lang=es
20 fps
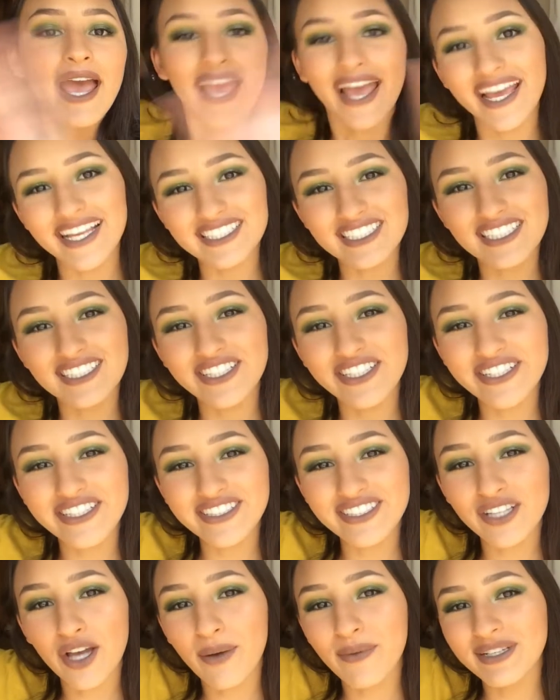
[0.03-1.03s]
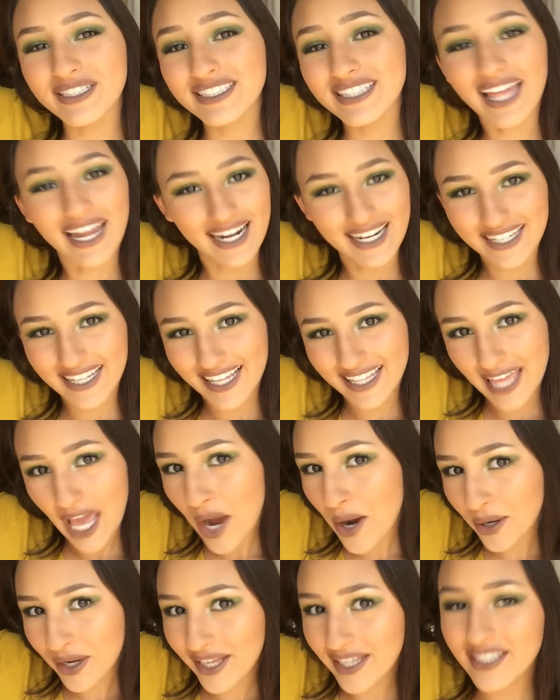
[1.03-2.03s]
Hey Gingers, ¿cómo están el día de
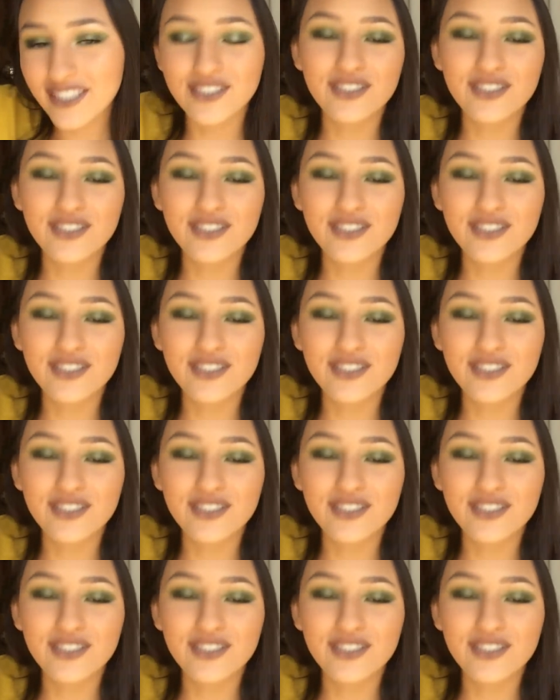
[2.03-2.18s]
hoy?